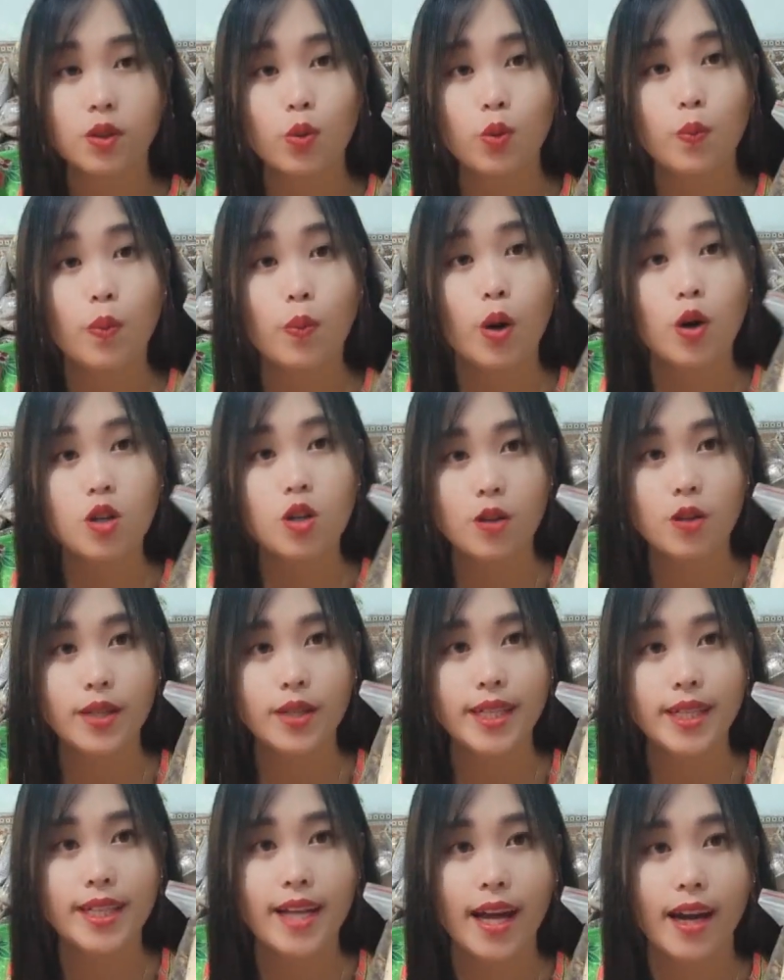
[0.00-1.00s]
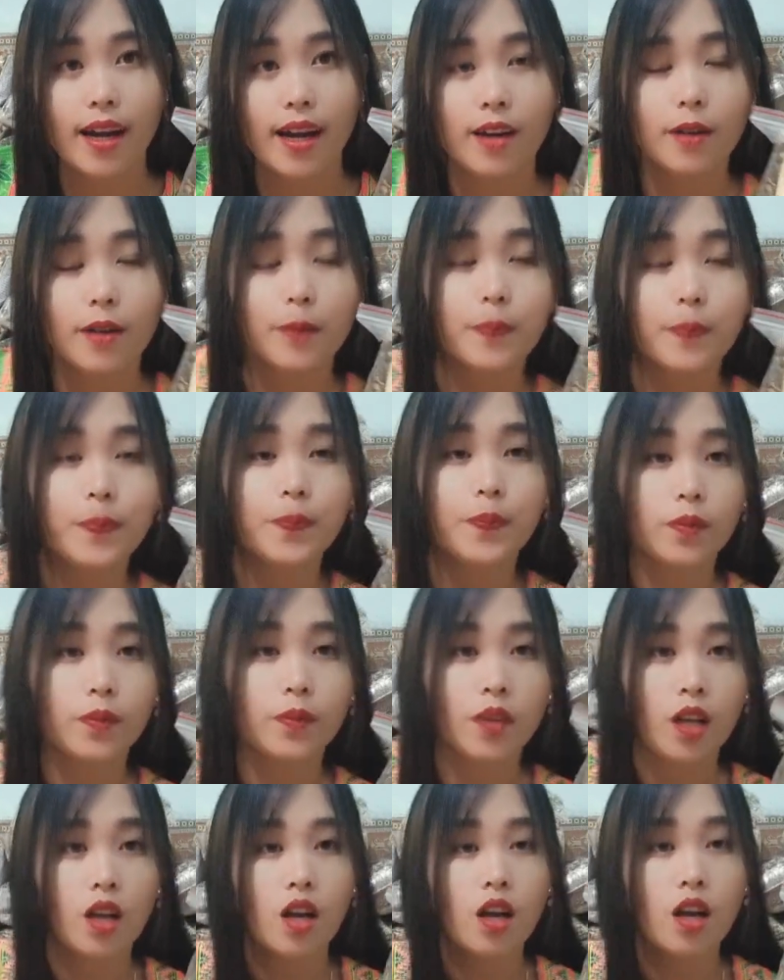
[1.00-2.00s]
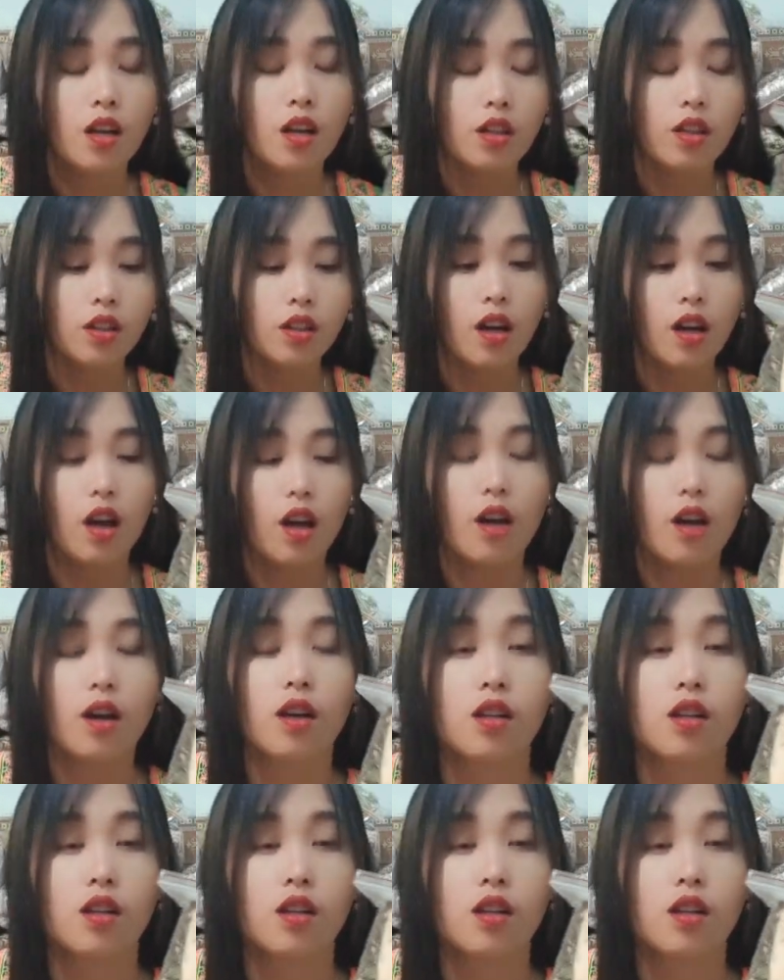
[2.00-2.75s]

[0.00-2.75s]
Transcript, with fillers: tụ mò rong đi chả nè à